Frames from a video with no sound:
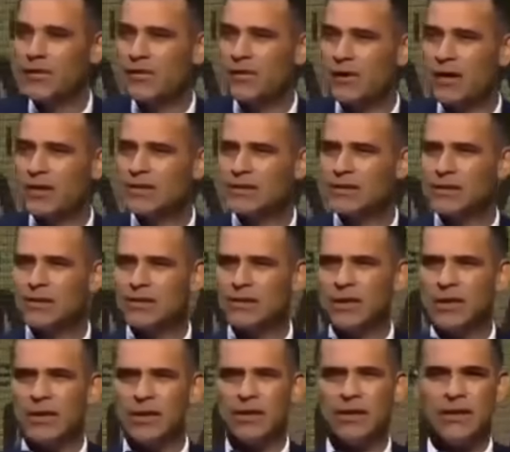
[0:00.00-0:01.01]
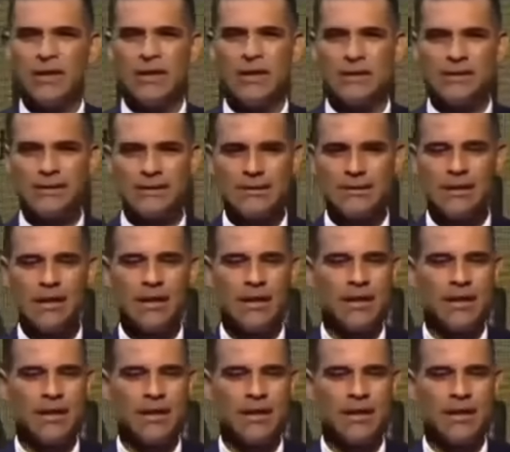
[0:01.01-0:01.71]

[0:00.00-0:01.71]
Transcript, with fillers: en Francia, donde eras la